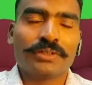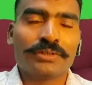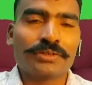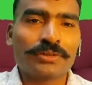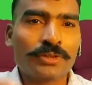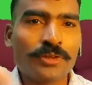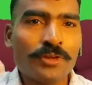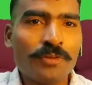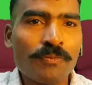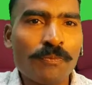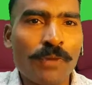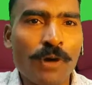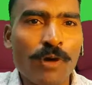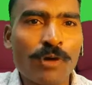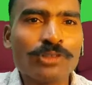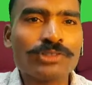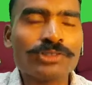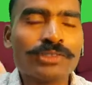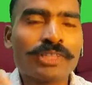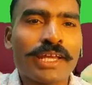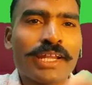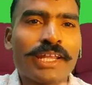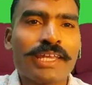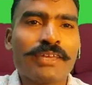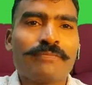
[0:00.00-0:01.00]
तो बहुत
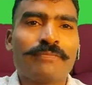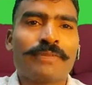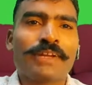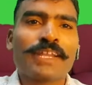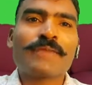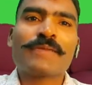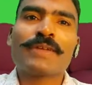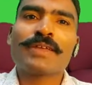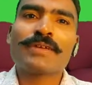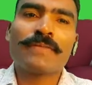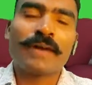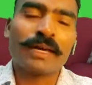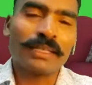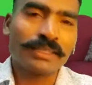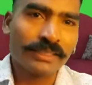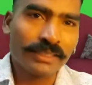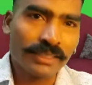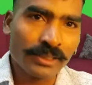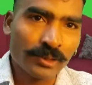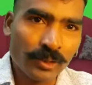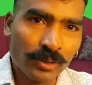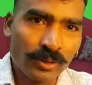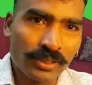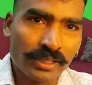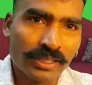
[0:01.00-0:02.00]
सारे बड़ी बड़ी बातें
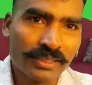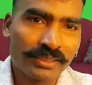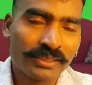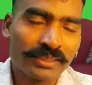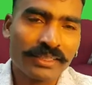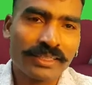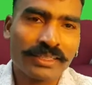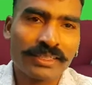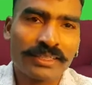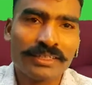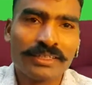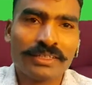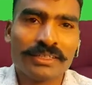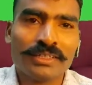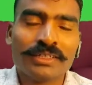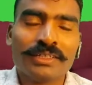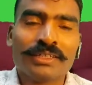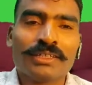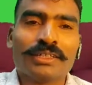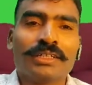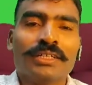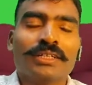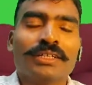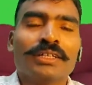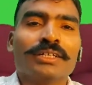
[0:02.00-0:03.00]
ये लोग करते हैं
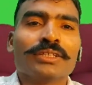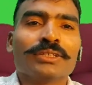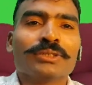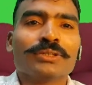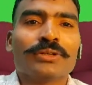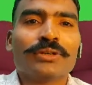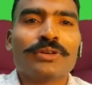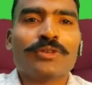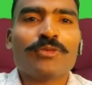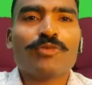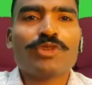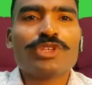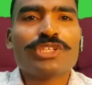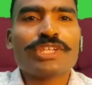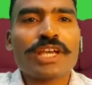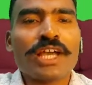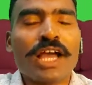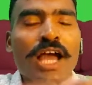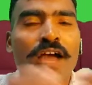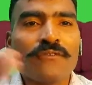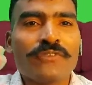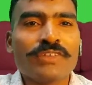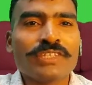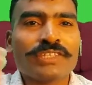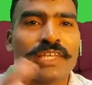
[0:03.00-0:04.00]
तो मुझे
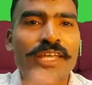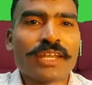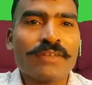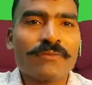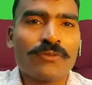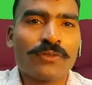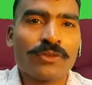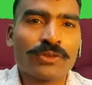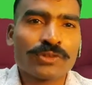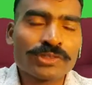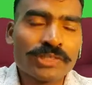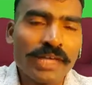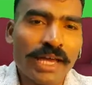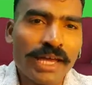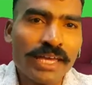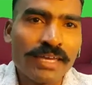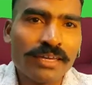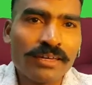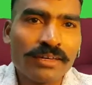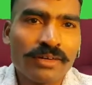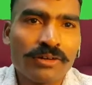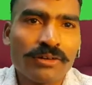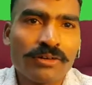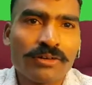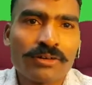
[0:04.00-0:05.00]
काफ़ी सारे फ़ोन्स आए
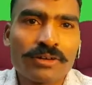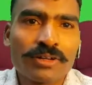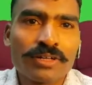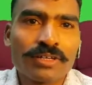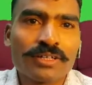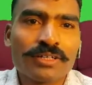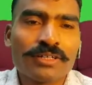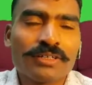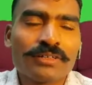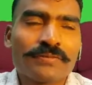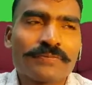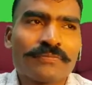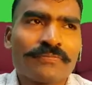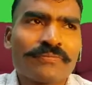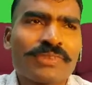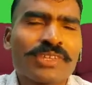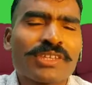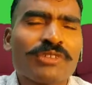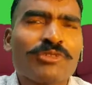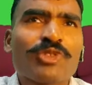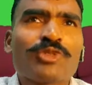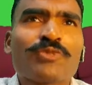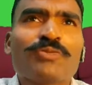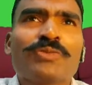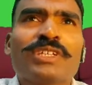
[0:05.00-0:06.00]
और
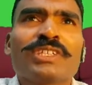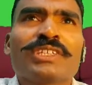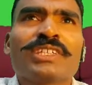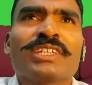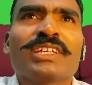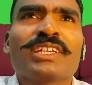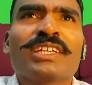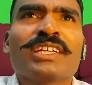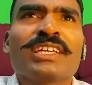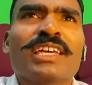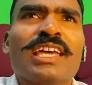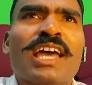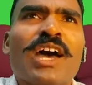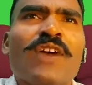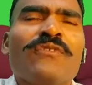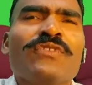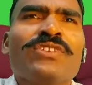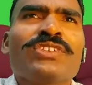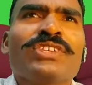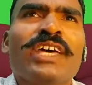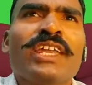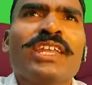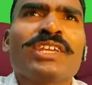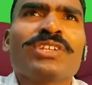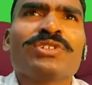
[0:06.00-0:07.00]
उसमें से काफ़ी
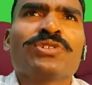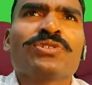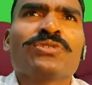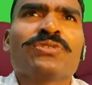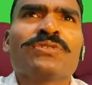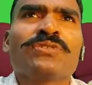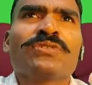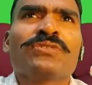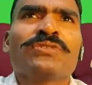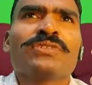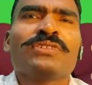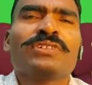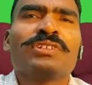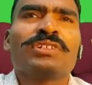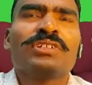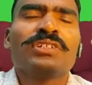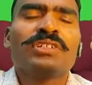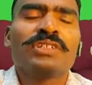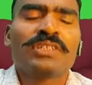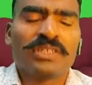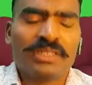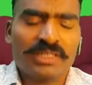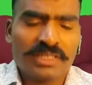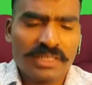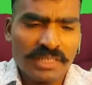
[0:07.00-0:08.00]
सारी जो
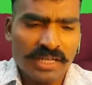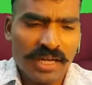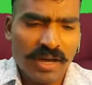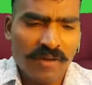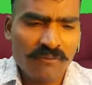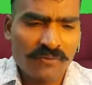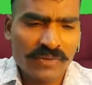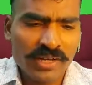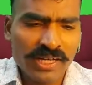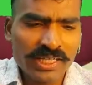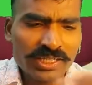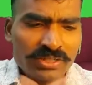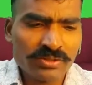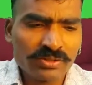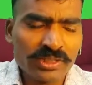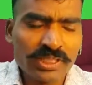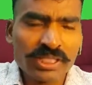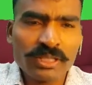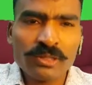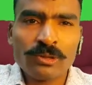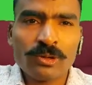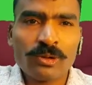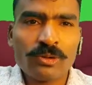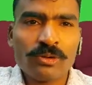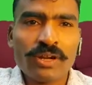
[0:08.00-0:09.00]
कंपनीज होती
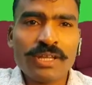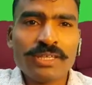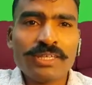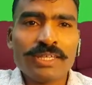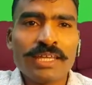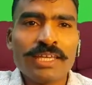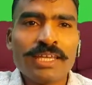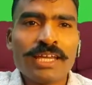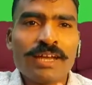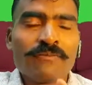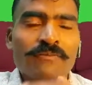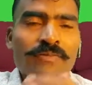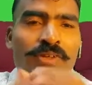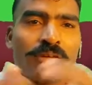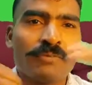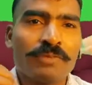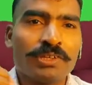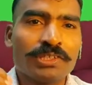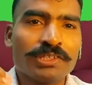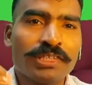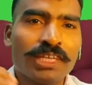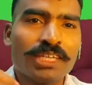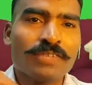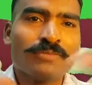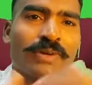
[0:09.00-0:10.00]
है इन लोगों ने यही अपना
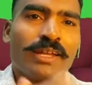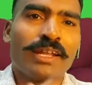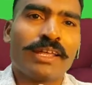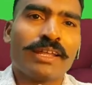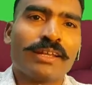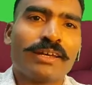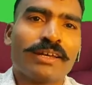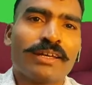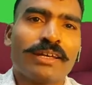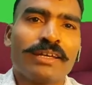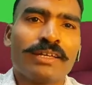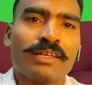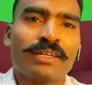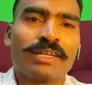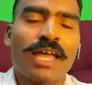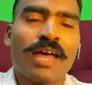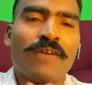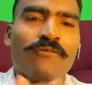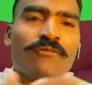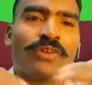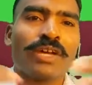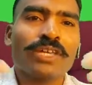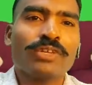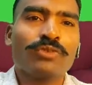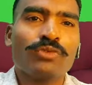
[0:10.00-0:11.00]
बिजनेस बना रखा है
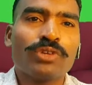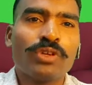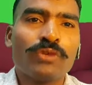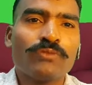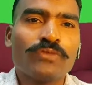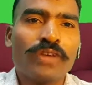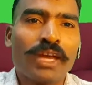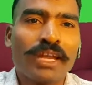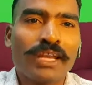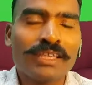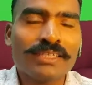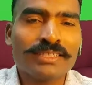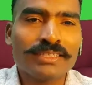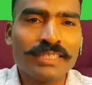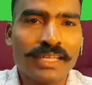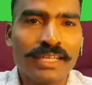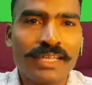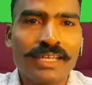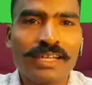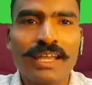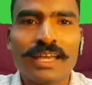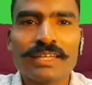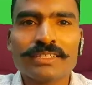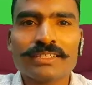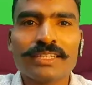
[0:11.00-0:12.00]
आपका यूट्यूब चैनल
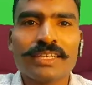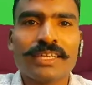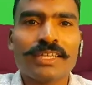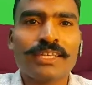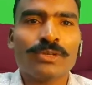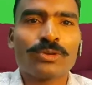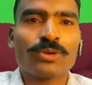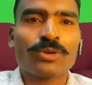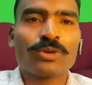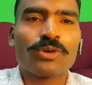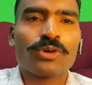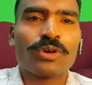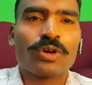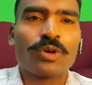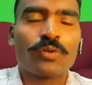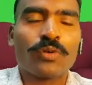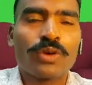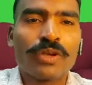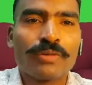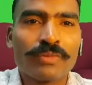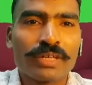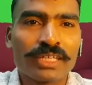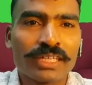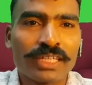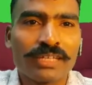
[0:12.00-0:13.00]
चले ना चले इन लोगों को
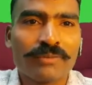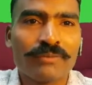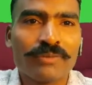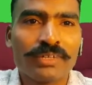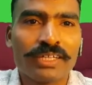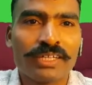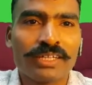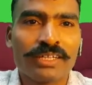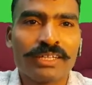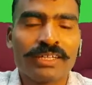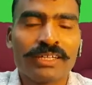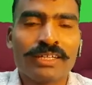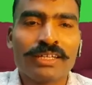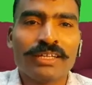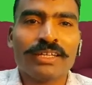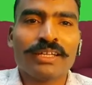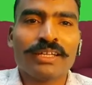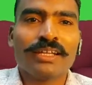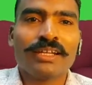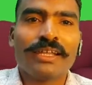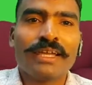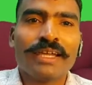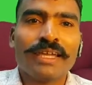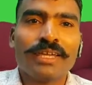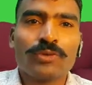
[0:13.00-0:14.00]
कोई मतलब नहीं है
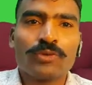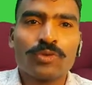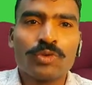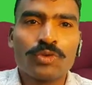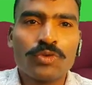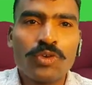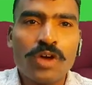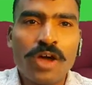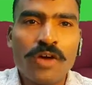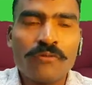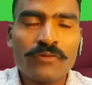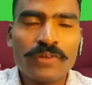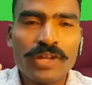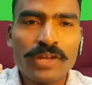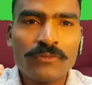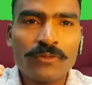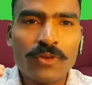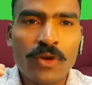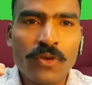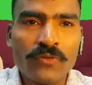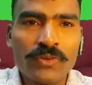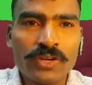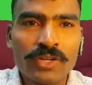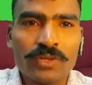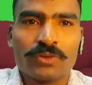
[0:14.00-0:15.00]
लेकिन उनको अपना
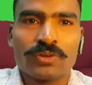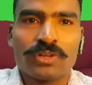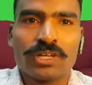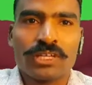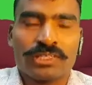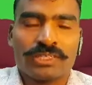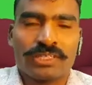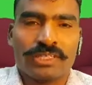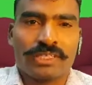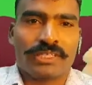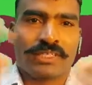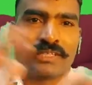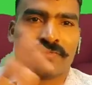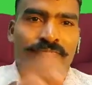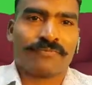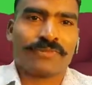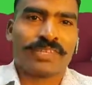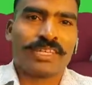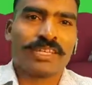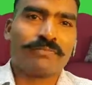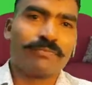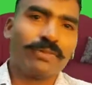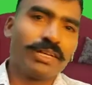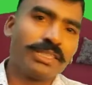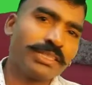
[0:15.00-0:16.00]
प्रॉफिट होना चाहिए
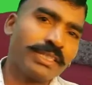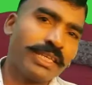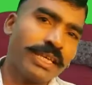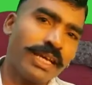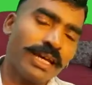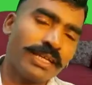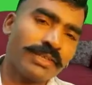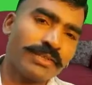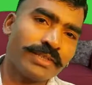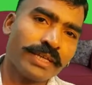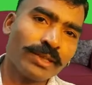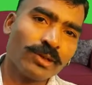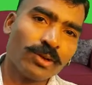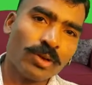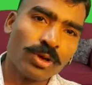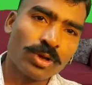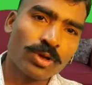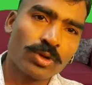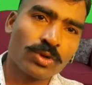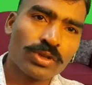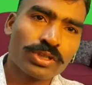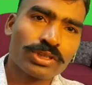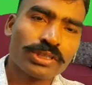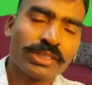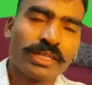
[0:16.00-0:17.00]
बस ये ऐसे लोग
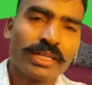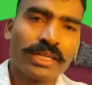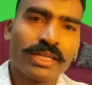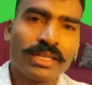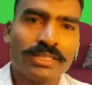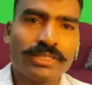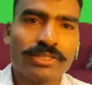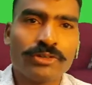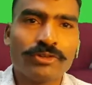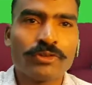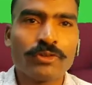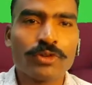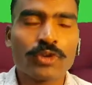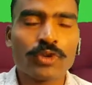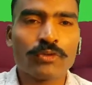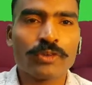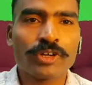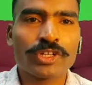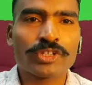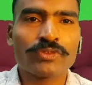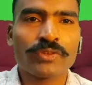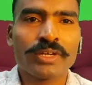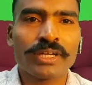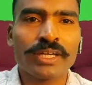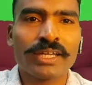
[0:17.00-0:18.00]
ढूंढते हैं जो
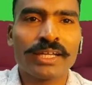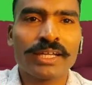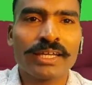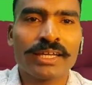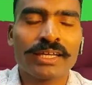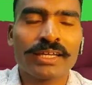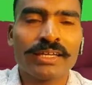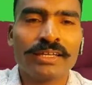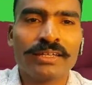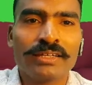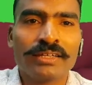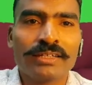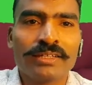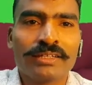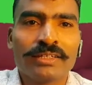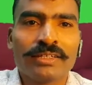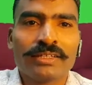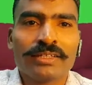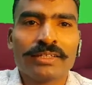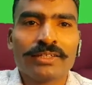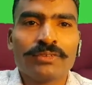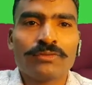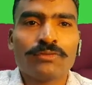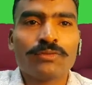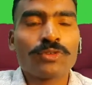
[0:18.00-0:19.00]
यूट्यूबर्स वगैरह है
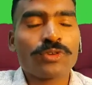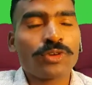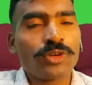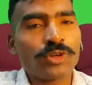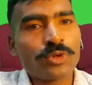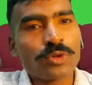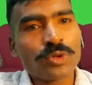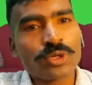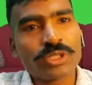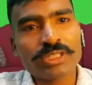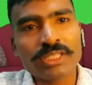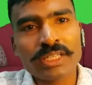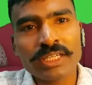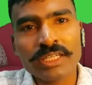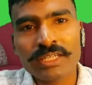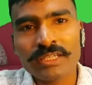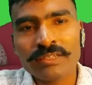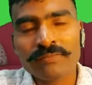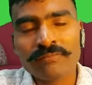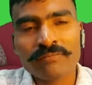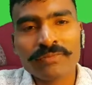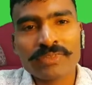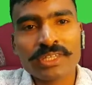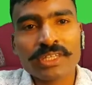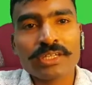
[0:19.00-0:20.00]
उनको ढूंढता है
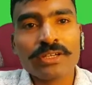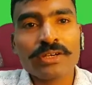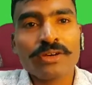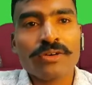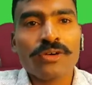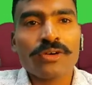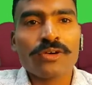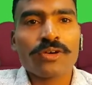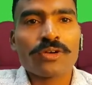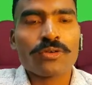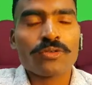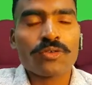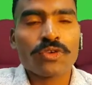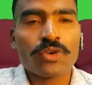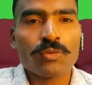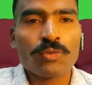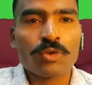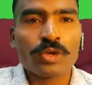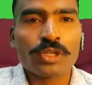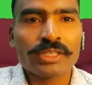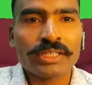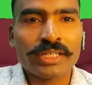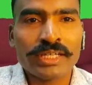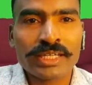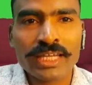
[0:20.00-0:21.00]
और उनको
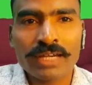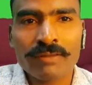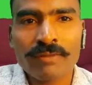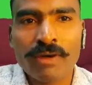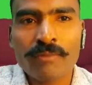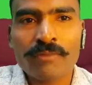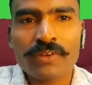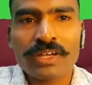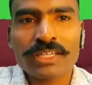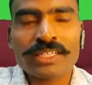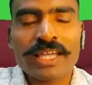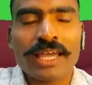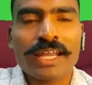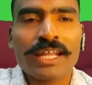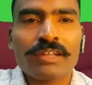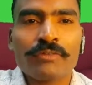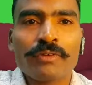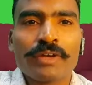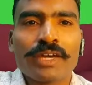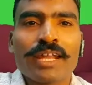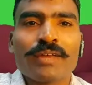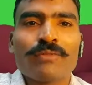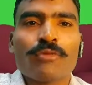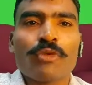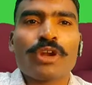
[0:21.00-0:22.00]
बोलते हैं कि हम आपका चैनल
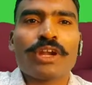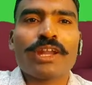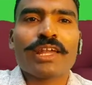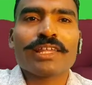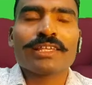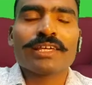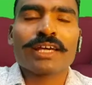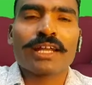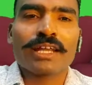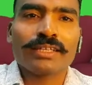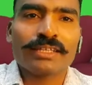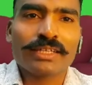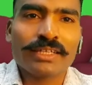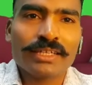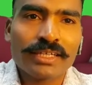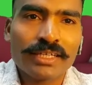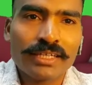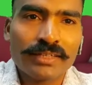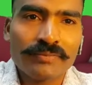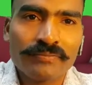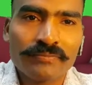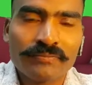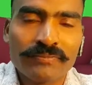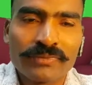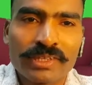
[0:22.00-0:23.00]
वगैरह मोनिटाइज करा देंगे
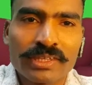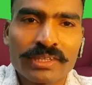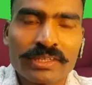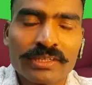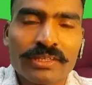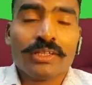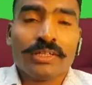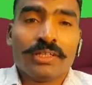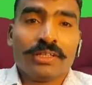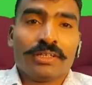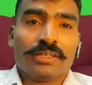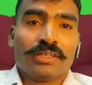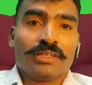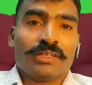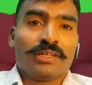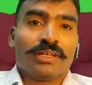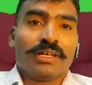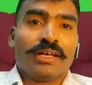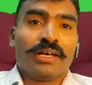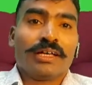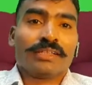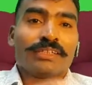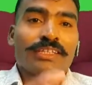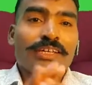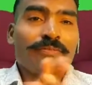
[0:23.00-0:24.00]

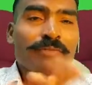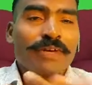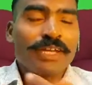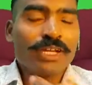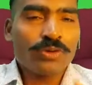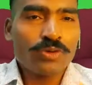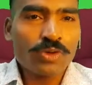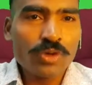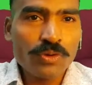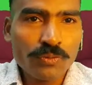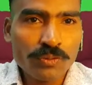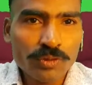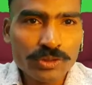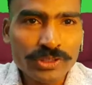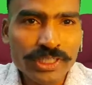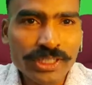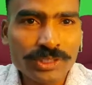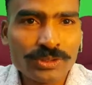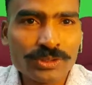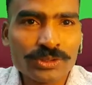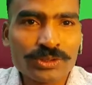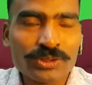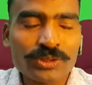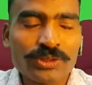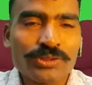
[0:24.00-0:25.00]
तब मैंने उनको पूछा
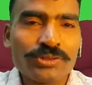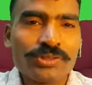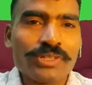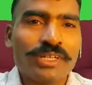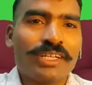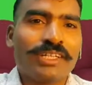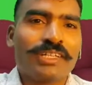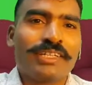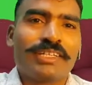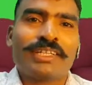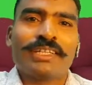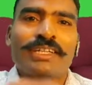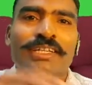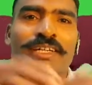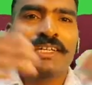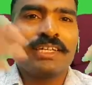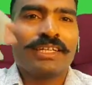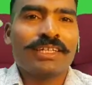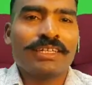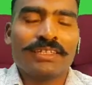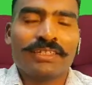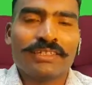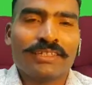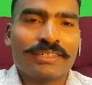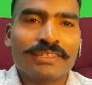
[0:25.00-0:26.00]
दोस्तों कि ठीक है
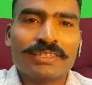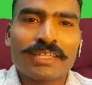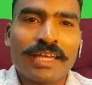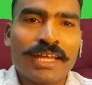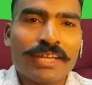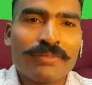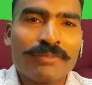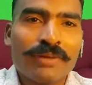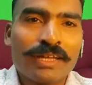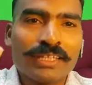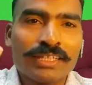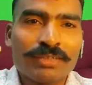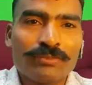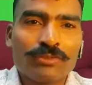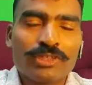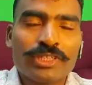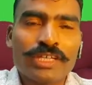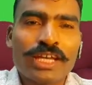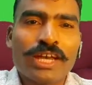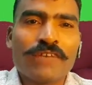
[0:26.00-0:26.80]
सारी बातें मुझे